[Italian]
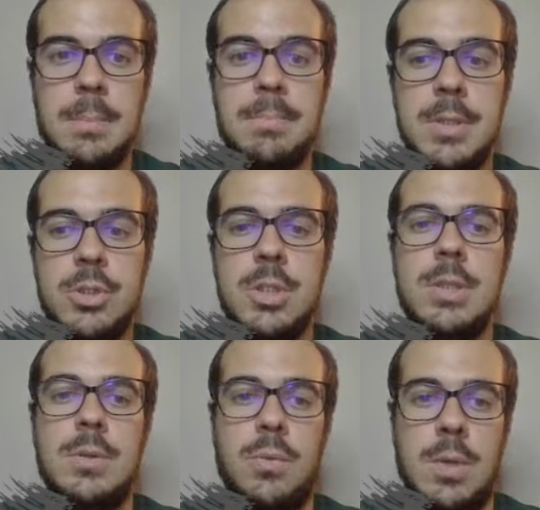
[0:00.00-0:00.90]

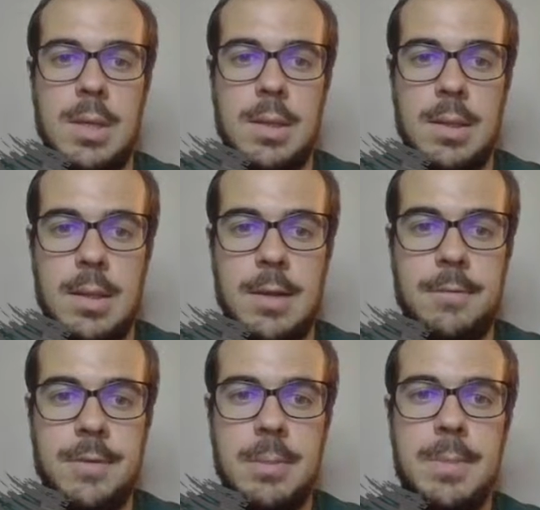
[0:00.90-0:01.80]
B5,
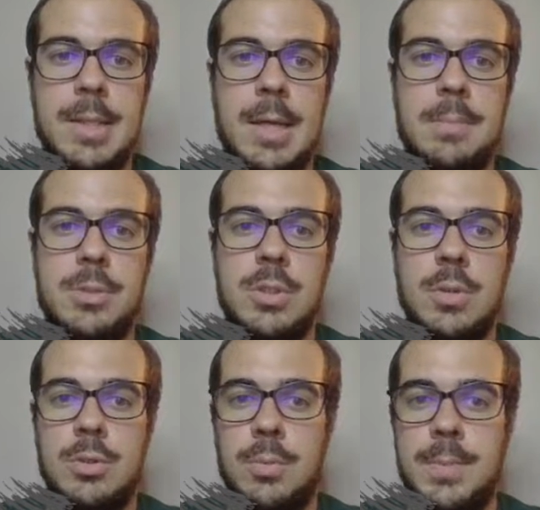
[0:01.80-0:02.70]
alfiere B3,
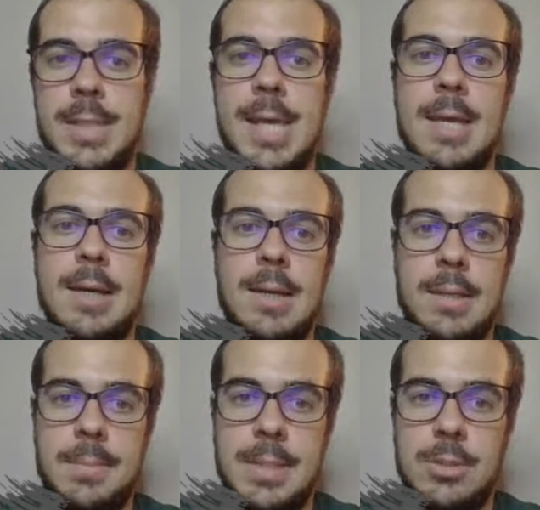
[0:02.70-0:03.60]
B5 a doppia idea,
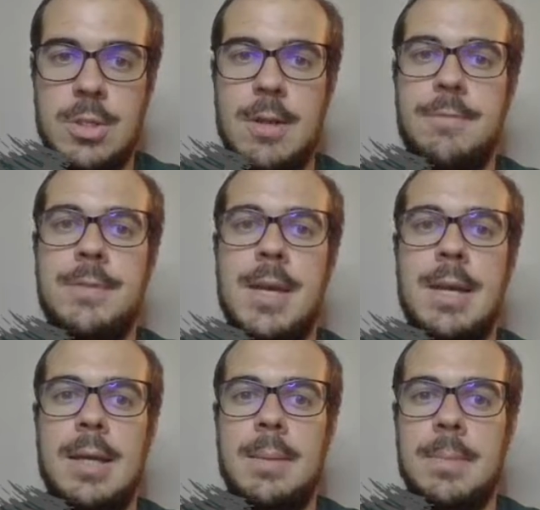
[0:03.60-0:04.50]
minaccia
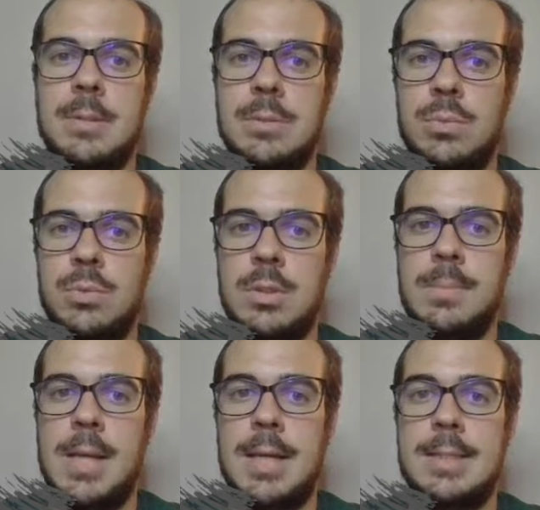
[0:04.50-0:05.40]
l'alfiere ma soprattutto
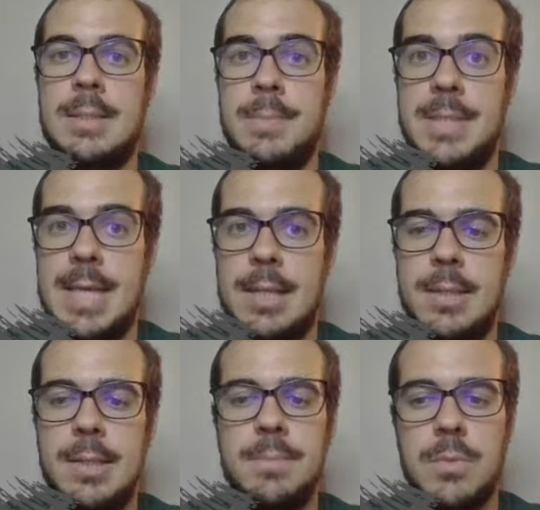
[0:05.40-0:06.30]
libera casa in
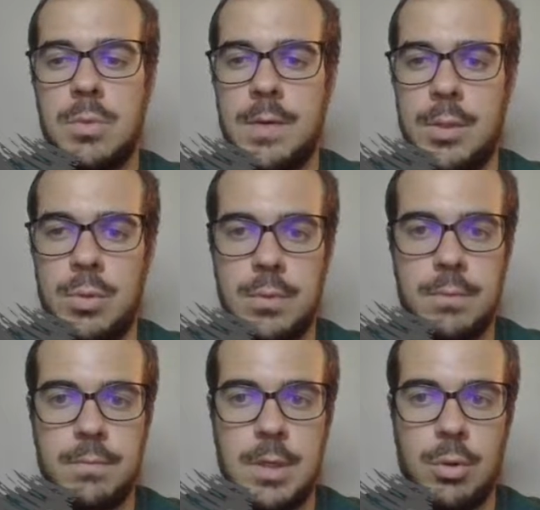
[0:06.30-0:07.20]
B7, qui vado
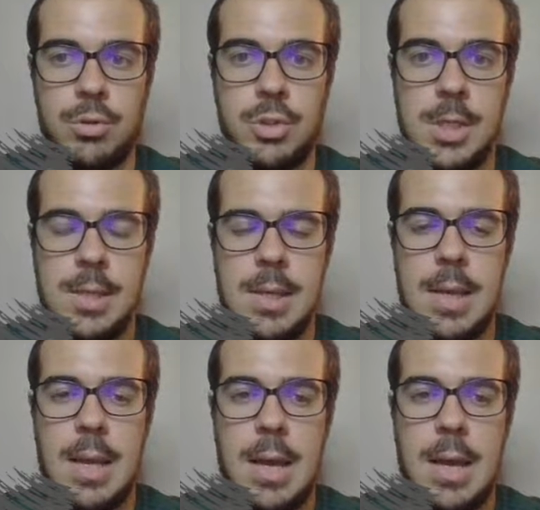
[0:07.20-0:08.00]
veloce,